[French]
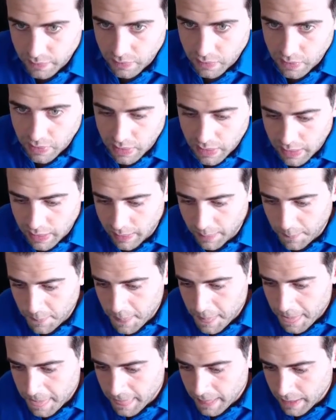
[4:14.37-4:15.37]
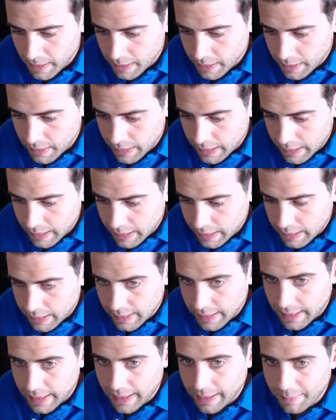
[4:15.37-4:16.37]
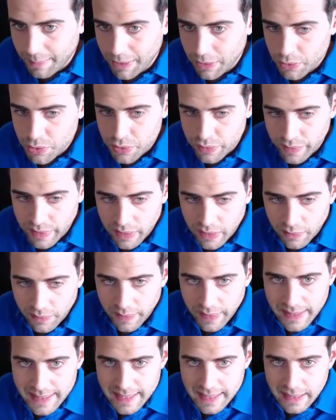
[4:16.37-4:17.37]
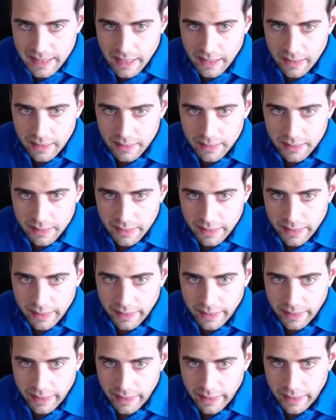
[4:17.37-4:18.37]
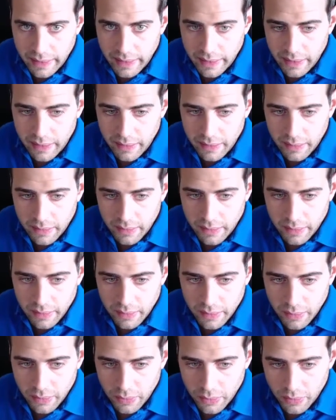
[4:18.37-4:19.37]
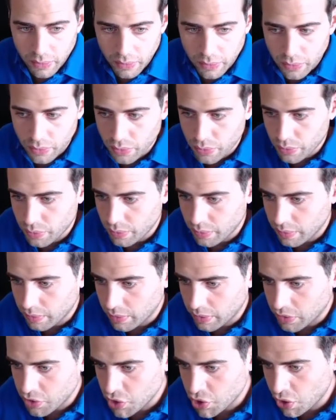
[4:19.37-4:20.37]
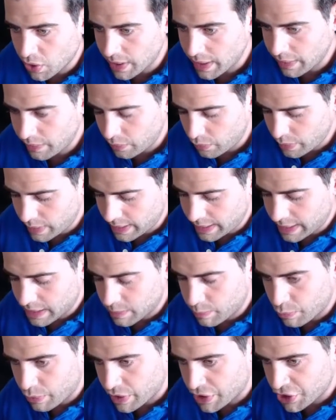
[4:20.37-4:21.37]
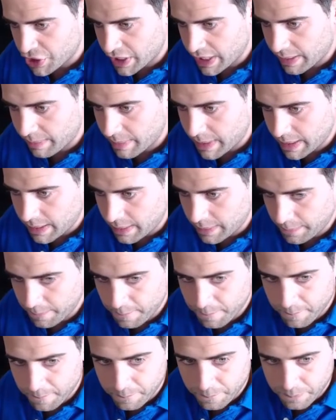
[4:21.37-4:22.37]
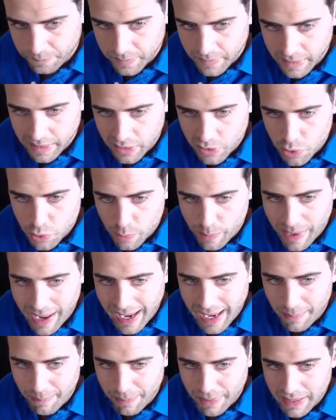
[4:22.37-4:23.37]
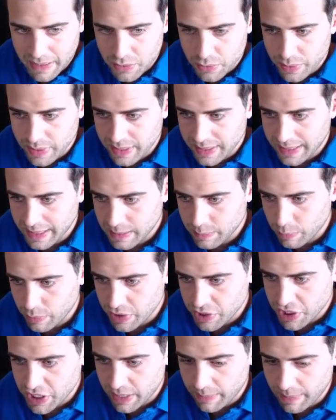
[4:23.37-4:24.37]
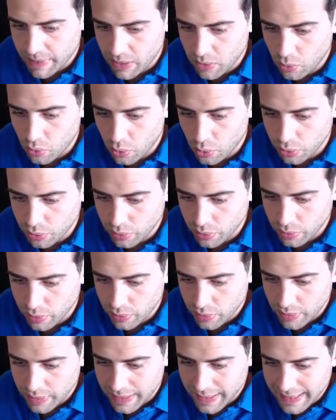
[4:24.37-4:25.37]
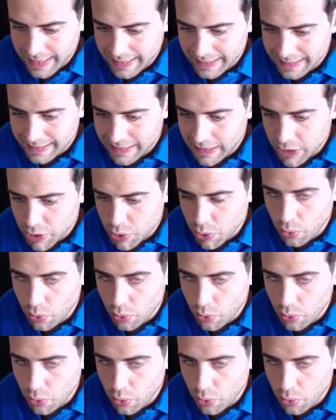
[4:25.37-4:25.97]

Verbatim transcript: Voilà. Et que maintenant je vais dans FileZilla et que j'enlève le index.html, je mets à la place de index.html autre, si je